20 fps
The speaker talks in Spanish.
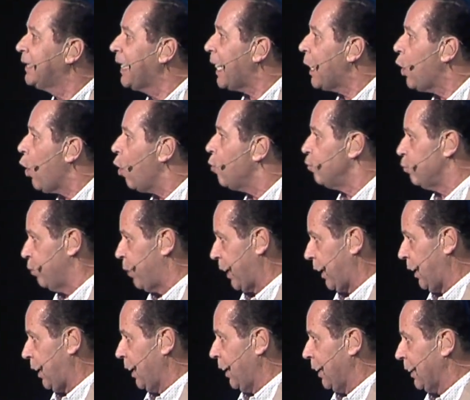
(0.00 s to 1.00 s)
del
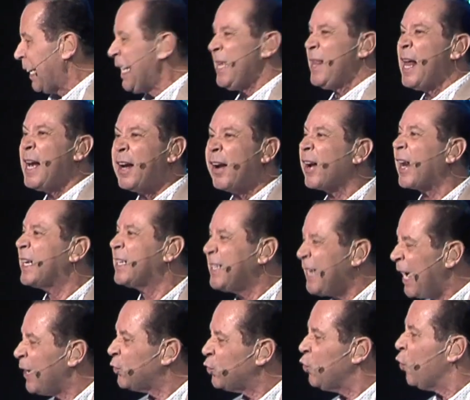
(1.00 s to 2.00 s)
hombre y del
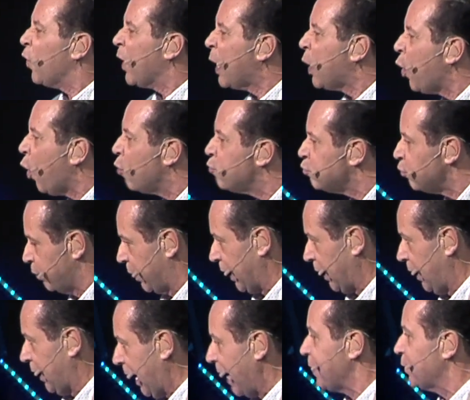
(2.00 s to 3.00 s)
rechazo del
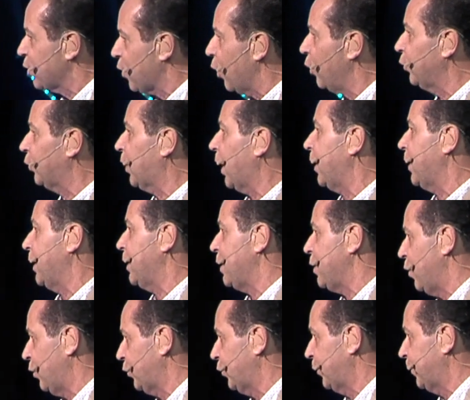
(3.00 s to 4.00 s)
hombre en contra de
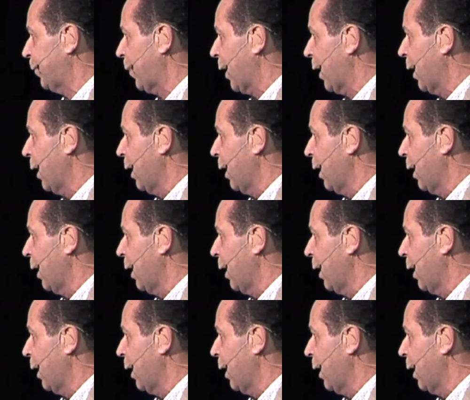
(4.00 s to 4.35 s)
Dios.